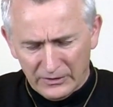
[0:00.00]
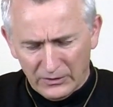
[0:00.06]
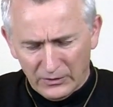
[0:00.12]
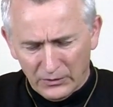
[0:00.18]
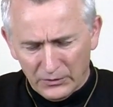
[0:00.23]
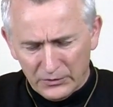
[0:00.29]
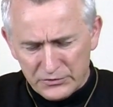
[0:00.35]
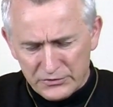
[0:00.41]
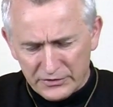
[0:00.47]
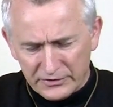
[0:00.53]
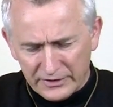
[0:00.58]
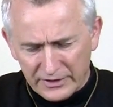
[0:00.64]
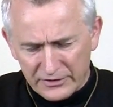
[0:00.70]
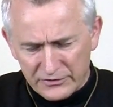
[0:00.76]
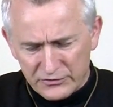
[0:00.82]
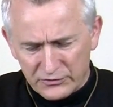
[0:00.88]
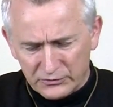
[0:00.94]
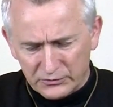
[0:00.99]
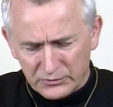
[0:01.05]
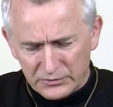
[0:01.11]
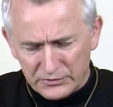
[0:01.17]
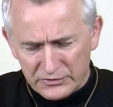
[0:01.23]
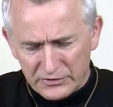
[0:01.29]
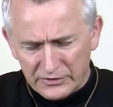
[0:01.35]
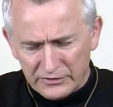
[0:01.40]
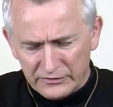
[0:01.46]
Ojcze nasz,
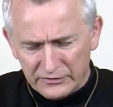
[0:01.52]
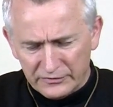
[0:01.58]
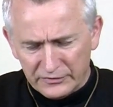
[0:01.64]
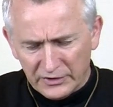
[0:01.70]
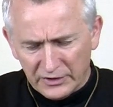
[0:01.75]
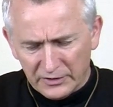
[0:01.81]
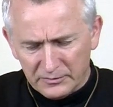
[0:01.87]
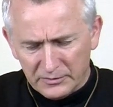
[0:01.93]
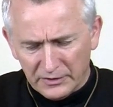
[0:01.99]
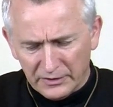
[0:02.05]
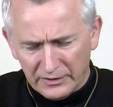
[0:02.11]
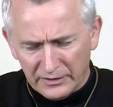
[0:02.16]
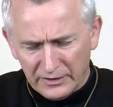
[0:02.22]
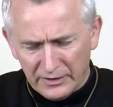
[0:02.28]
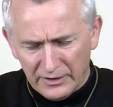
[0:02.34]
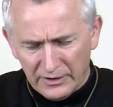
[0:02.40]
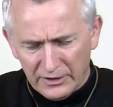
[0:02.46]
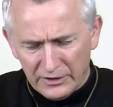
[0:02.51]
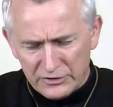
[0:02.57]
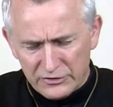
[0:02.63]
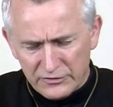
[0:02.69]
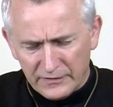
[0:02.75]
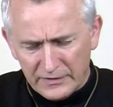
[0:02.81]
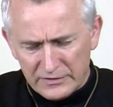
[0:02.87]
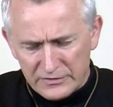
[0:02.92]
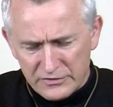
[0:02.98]
któryś jest w niebie,
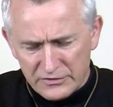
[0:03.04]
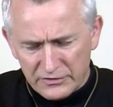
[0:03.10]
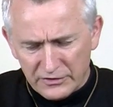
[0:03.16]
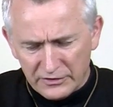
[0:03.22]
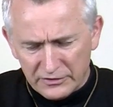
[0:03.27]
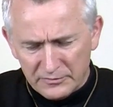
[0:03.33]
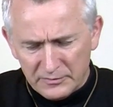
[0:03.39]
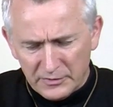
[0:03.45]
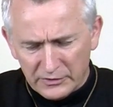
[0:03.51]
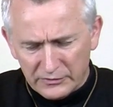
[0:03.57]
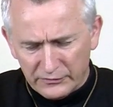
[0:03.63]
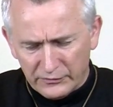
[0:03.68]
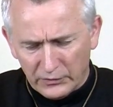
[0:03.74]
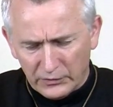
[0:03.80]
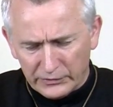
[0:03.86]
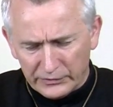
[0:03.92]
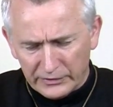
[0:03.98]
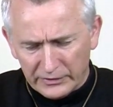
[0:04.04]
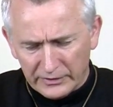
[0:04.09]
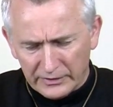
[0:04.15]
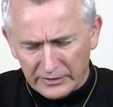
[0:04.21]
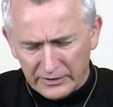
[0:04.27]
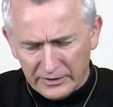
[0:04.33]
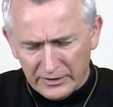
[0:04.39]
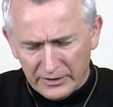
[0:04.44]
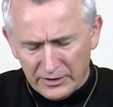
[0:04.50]
święć się imię Twoje,
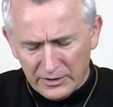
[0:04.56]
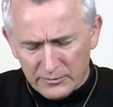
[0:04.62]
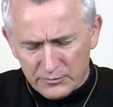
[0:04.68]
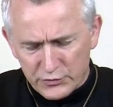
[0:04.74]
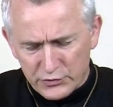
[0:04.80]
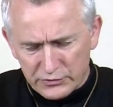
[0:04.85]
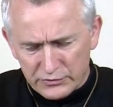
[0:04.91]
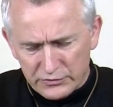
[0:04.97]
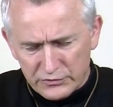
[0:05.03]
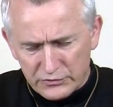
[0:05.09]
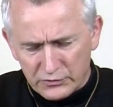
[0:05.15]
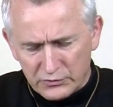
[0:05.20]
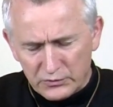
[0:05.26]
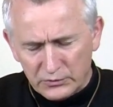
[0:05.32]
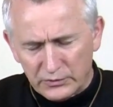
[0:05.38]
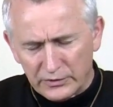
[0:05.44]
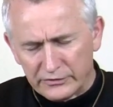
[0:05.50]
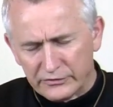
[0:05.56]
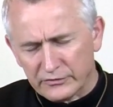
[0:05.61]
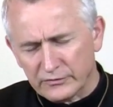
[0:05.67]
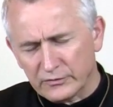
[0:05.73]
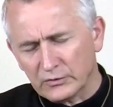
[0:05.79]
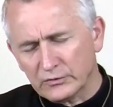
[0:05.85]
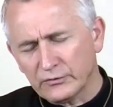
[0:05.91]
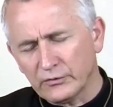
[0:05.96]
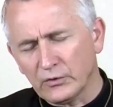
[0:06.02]
przyjdź
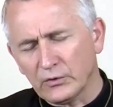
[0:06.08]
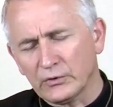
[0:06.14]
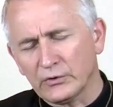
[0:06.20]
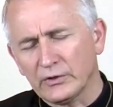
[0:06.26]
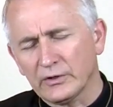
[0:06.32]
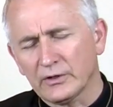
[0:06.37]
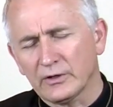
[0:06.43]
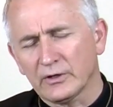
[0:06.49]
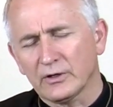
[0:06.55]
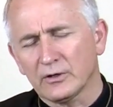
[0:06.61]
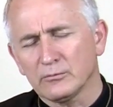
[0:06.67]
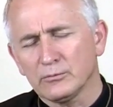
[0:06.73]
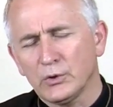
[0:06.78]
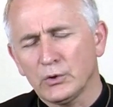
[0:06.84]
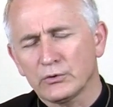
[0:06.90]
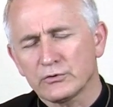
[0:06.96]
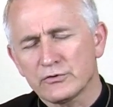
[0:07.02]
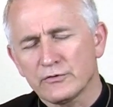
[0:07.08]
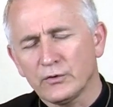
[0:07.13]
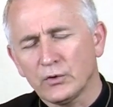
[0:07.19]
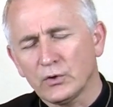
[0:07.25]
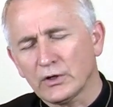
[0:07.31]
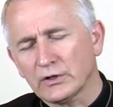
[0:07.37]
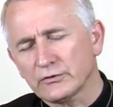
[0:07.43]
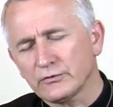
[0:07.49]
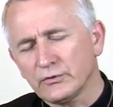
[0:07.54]
królestwo Twoje, bądź
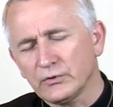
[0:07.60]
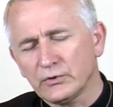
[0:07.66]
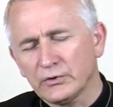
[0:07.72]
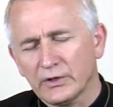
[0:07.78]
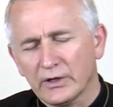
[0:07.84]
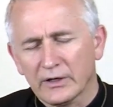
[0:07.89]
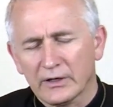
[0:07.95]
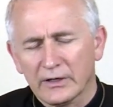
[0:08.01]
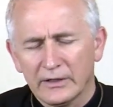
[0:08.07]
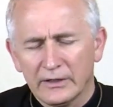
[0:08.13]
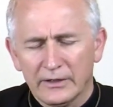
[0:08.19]
wola Twoja,